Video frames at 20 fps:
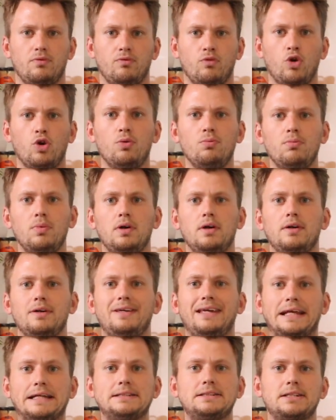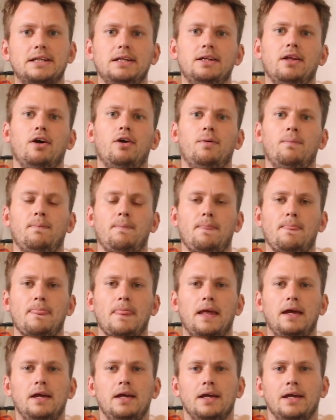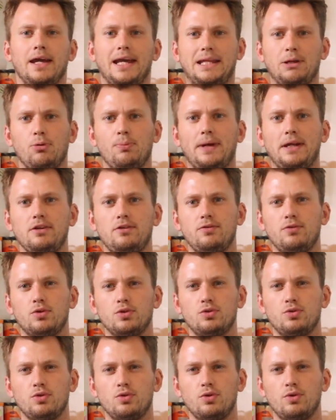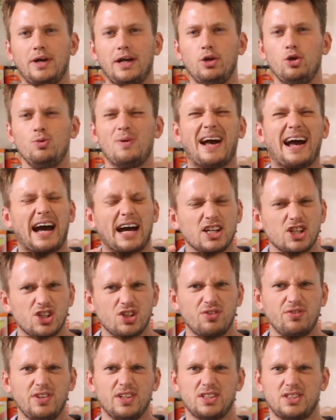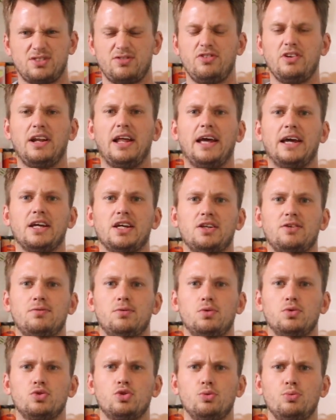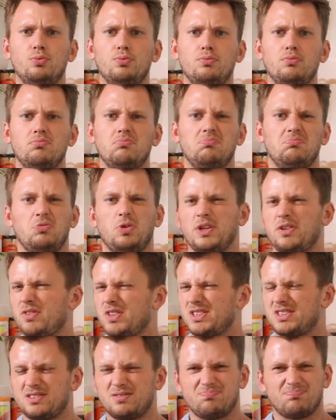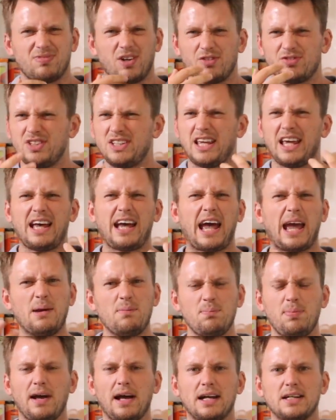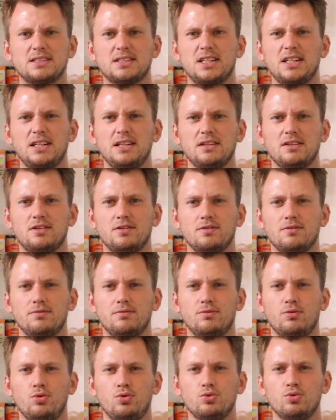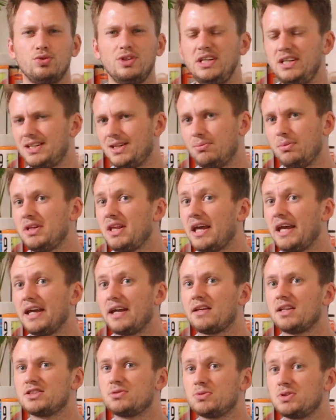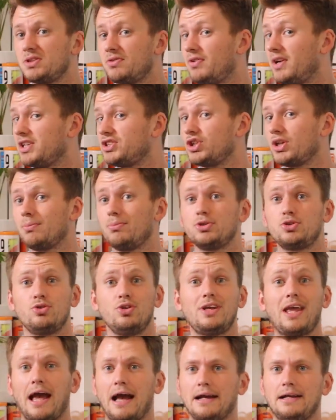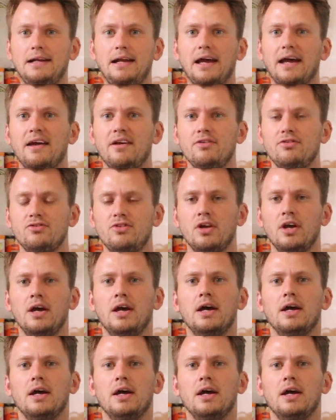Worum geht es genau? In dem Moment, wo du überrascht wirst vielleicht, wo, du, wo etwas auf dich hereinprasselt, wo du nicht damit rechnest, was dich vielleicht sogar persönlich angreift,